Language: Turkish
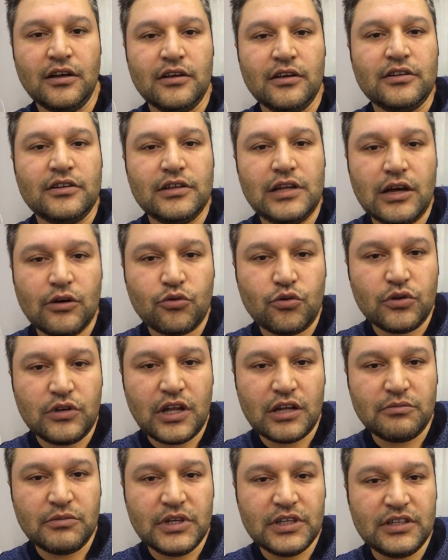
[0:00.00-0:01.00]
Yine
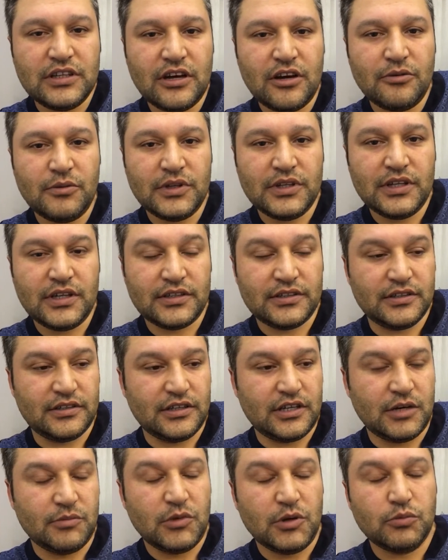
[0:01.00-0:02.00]
kullanmaya devam ederdin.
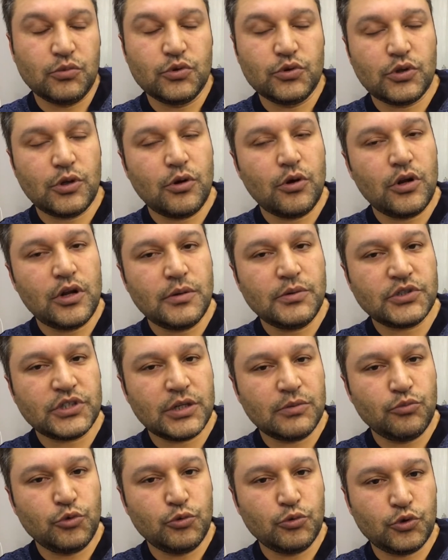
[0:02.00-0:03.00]
Ama bunda öyle bir şey
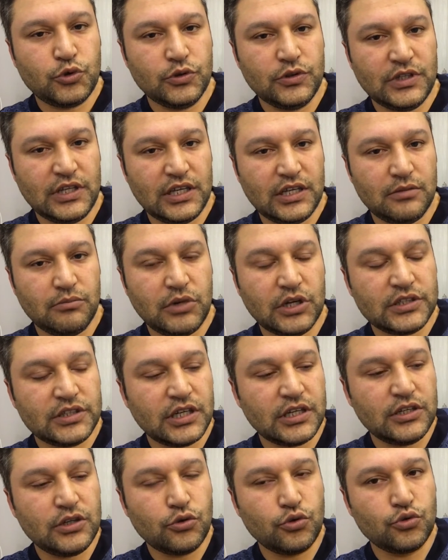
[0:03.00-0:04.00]
mümkün değil.
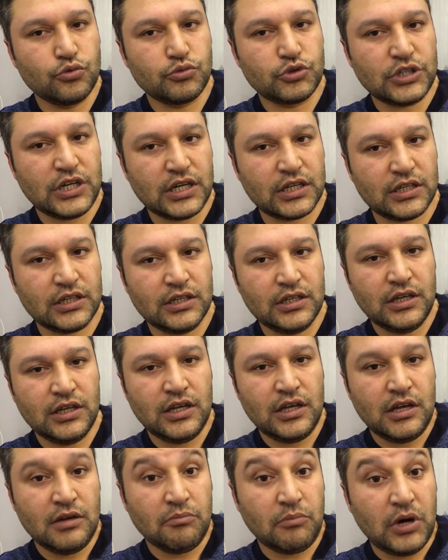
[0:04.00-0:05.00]
Batarya yumuşak.
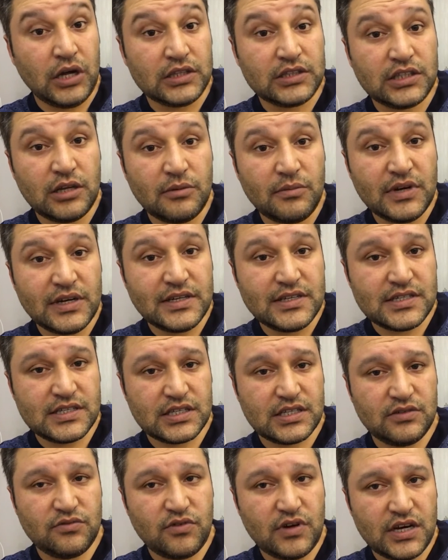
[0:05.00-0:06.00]
Patlama
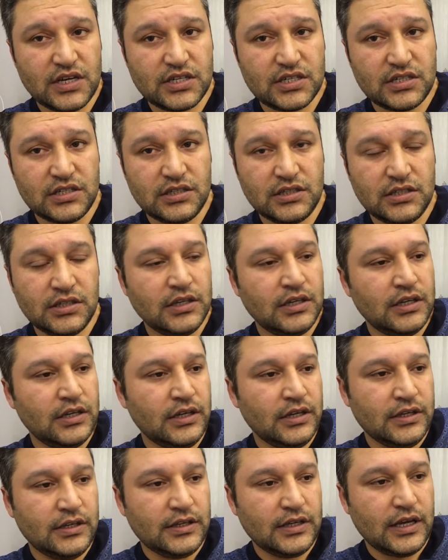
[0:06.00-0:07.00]
riski var.
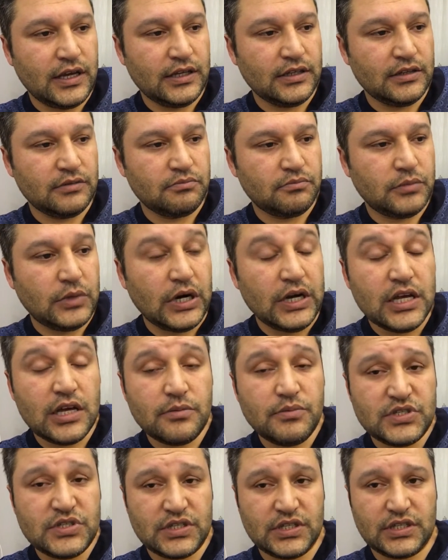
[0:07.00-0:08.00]
Yani baya
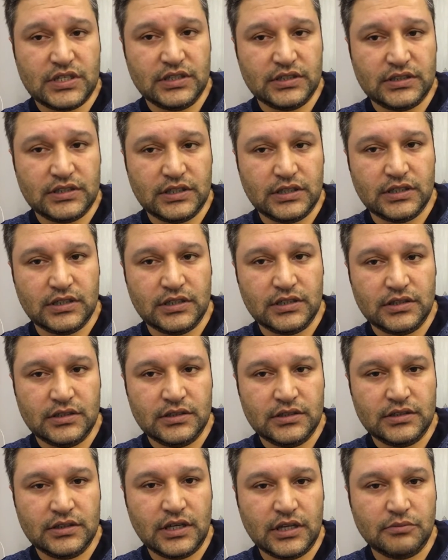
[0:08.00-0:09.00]
bir sıkıntılı.
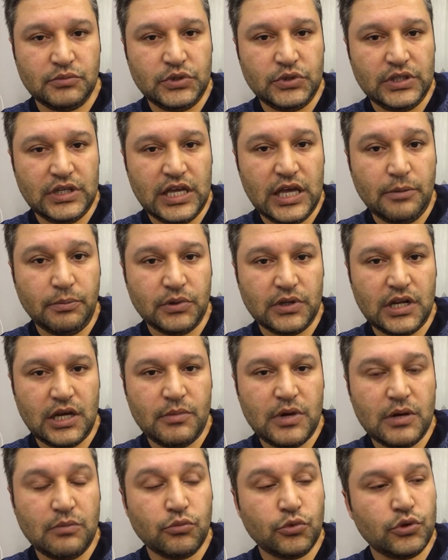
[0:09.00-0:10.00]
Yani bir Apple'a
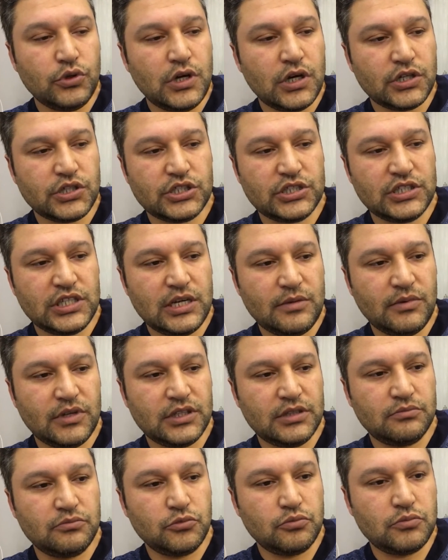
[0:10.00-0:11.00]
ben bunu
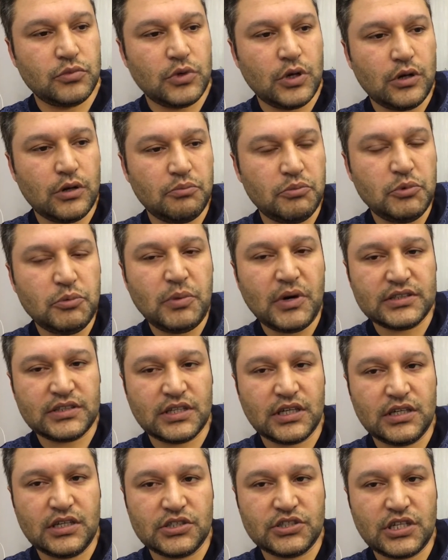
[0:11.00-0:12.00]
yakıştıramadım. Böyle bir
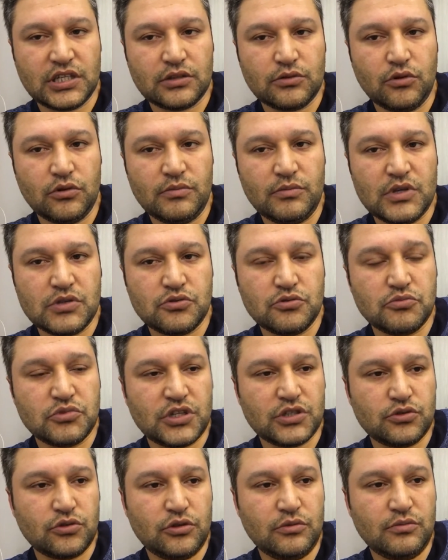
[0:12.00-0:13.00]
batarya şekli olmaz,
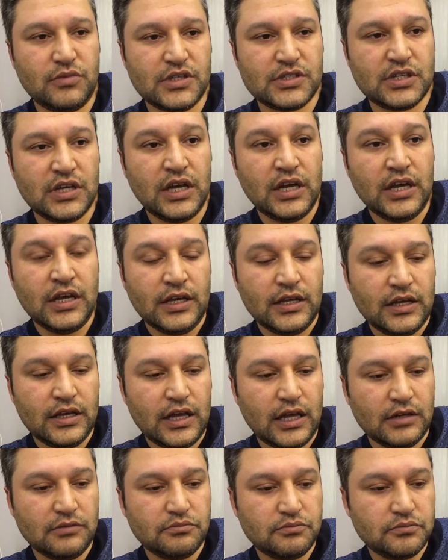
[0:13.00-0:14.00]
yumuşacık olmaz.
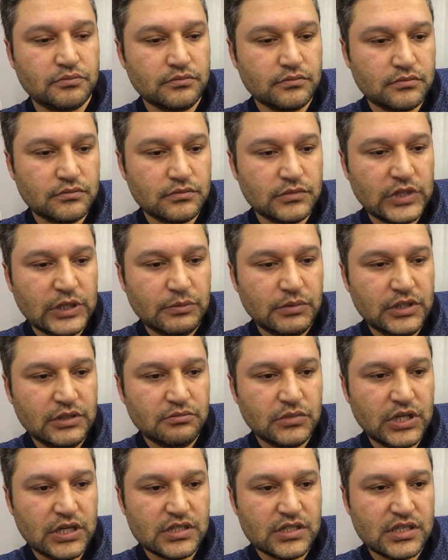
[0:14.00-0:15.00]
Yani ne
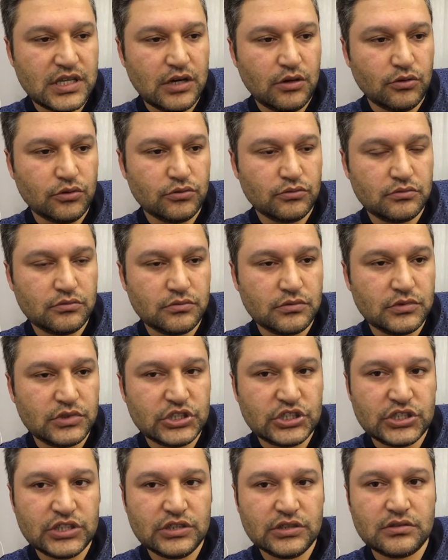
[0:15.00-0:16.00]
bileyim biraz daha onu
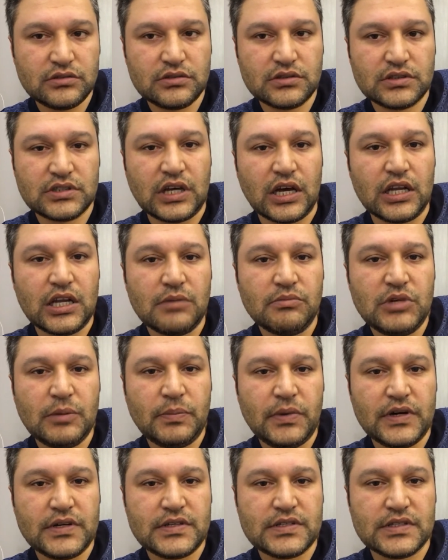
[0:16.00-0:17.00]
dışını sağlam
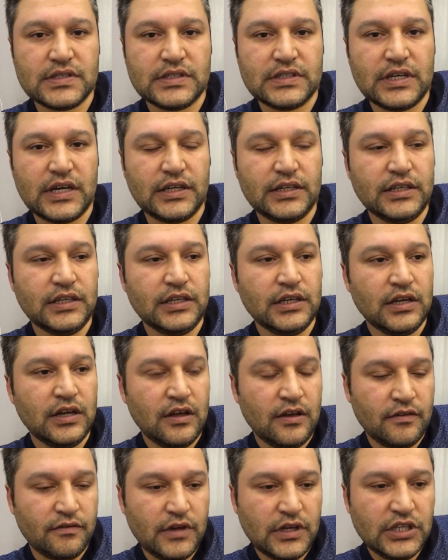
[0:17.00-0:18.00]
yaparsın yani.
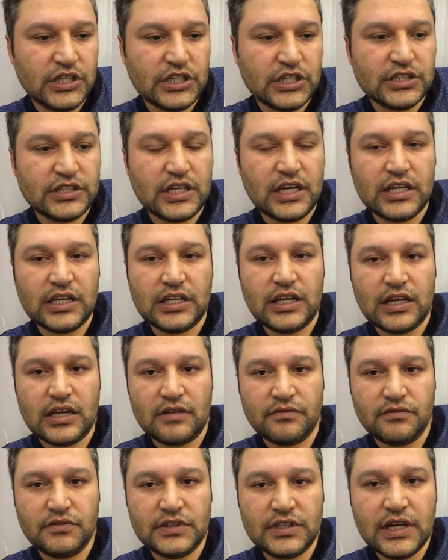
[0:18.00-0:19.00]
Ve iki tane
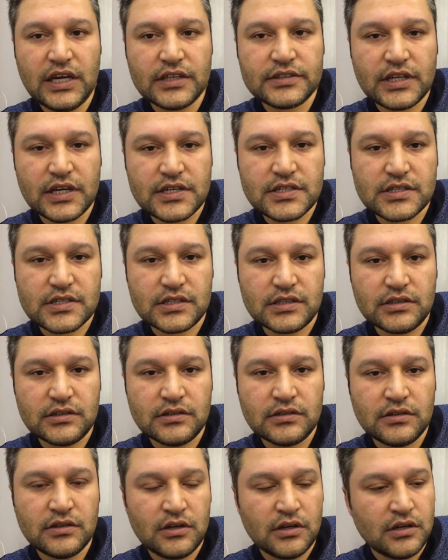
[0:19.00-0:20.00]
yana vida atarsın.
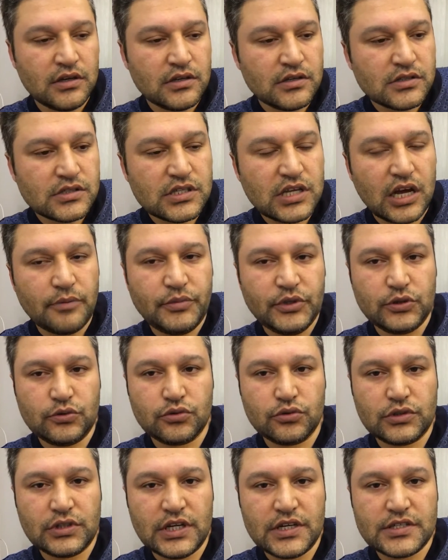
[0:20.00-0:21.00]
Sabit
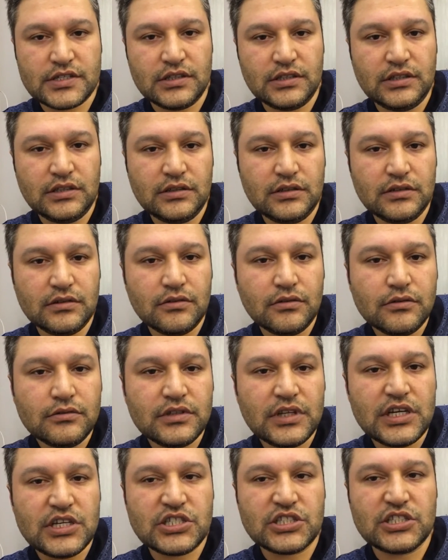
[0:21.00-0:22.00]
tutarsın. Onu
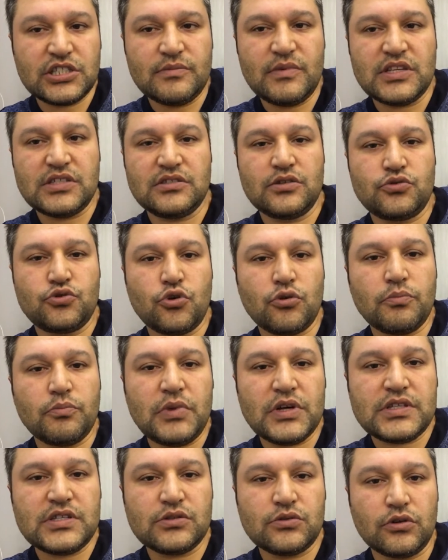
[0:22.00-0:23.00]
değiştirmesi de çok
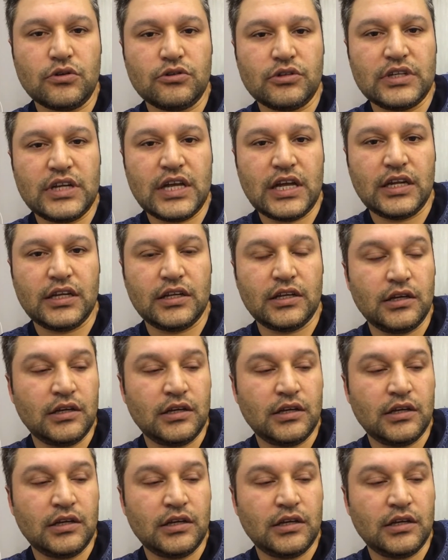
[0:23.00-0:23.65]
basit olur yani.